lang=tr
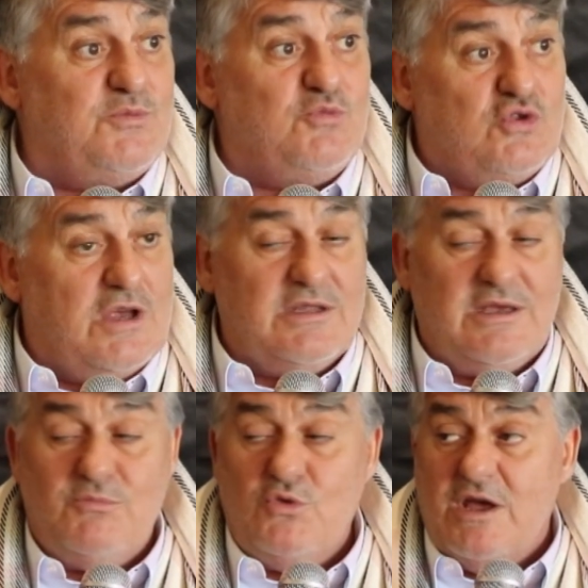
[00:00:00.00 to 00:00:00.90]
Bu
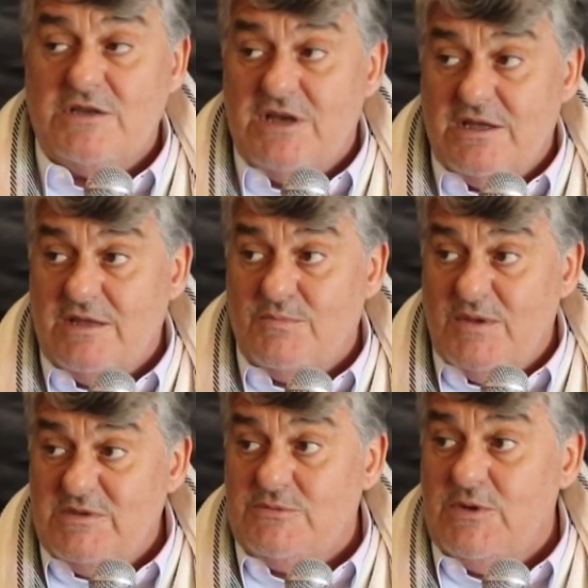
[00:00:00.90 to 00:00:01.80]
müsaadeye müracaat
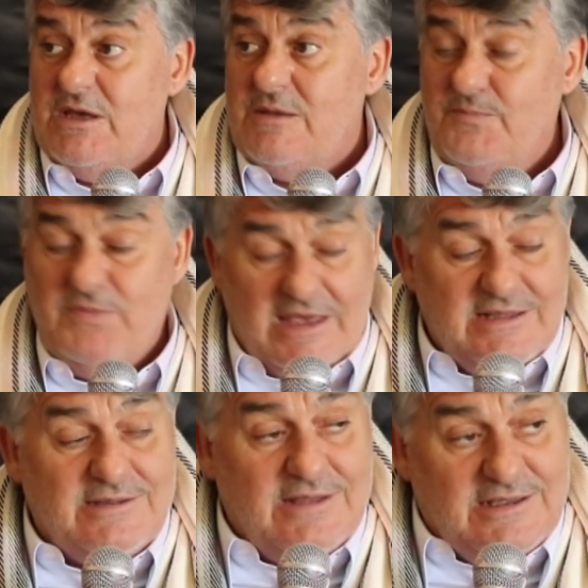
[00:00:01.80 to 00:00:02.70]
etmemiz bile
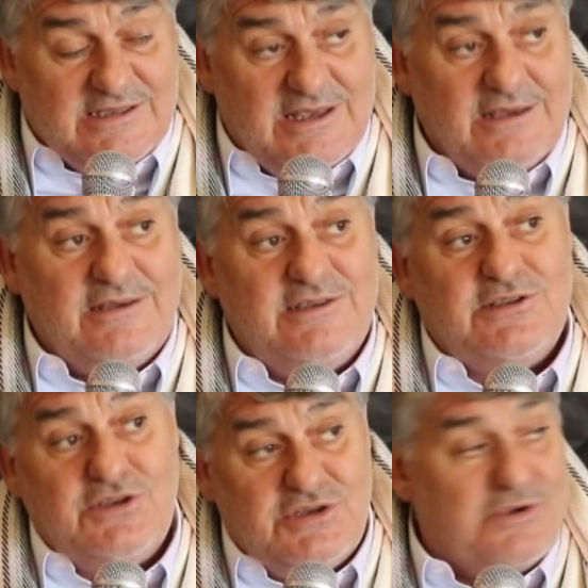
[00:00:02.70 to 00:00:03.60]
et, etsek
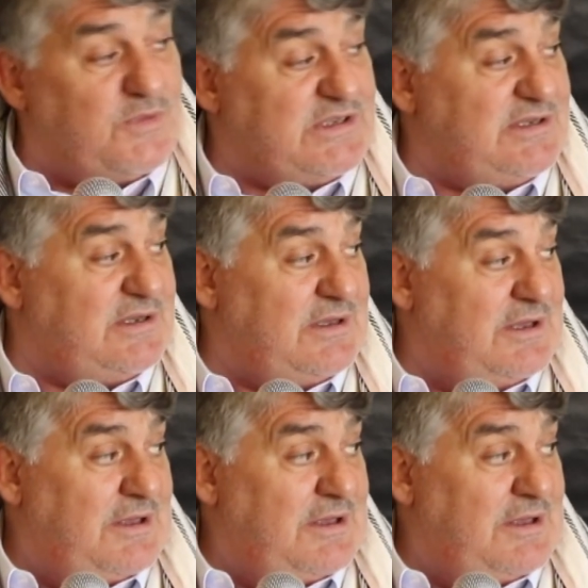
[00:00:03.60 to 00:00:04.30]
izni çıkması